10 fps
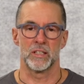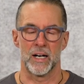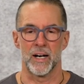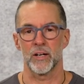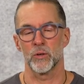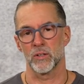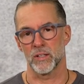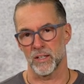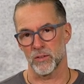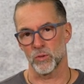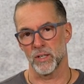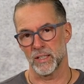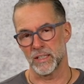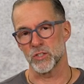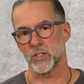Jahre oder gar sogar
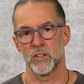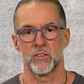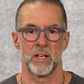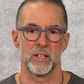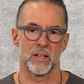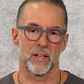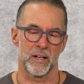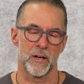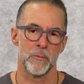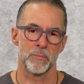die letzten zehn Jahre